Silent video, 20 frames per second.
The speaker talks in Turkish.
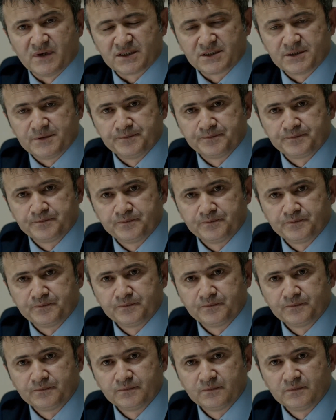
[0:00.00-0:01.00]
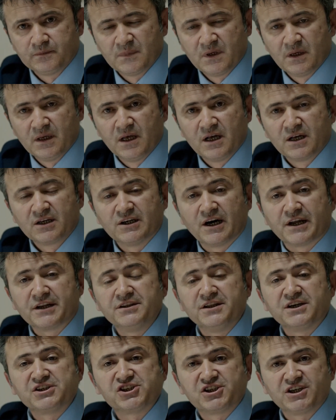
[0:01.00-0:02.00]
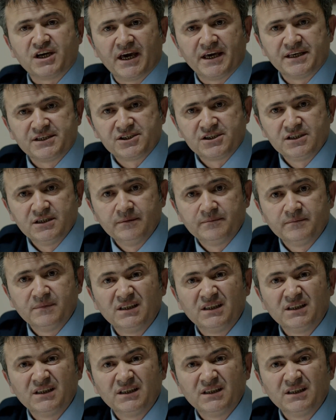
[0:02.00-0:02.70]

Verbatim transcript: var. Karın da şikayetçi,